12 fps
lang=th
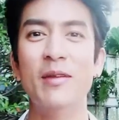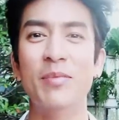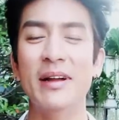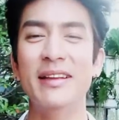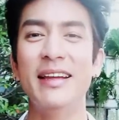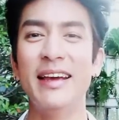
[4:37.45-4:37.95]

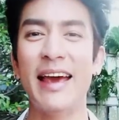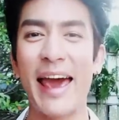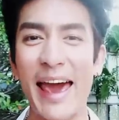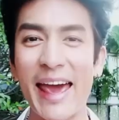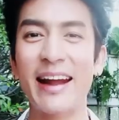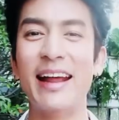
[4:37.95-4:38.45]
พื้นที่
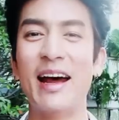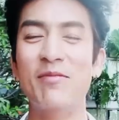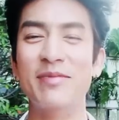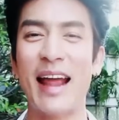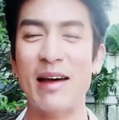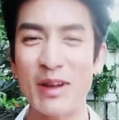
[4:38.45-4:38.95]
แห้งนะครับ
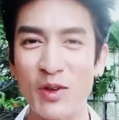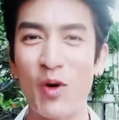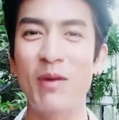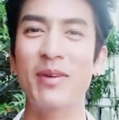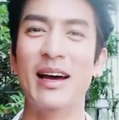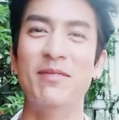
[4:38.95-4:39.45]
น้ำไม่ท่
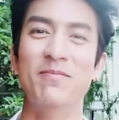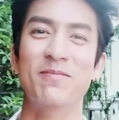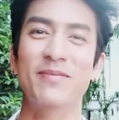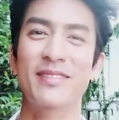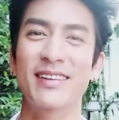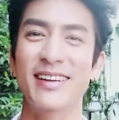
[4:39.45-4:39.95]
วมครับ
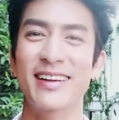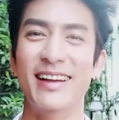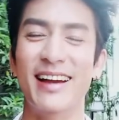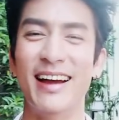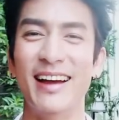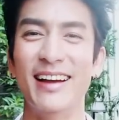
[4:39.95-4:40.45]

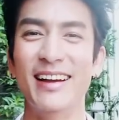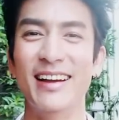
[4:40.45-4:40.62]
นะฮะ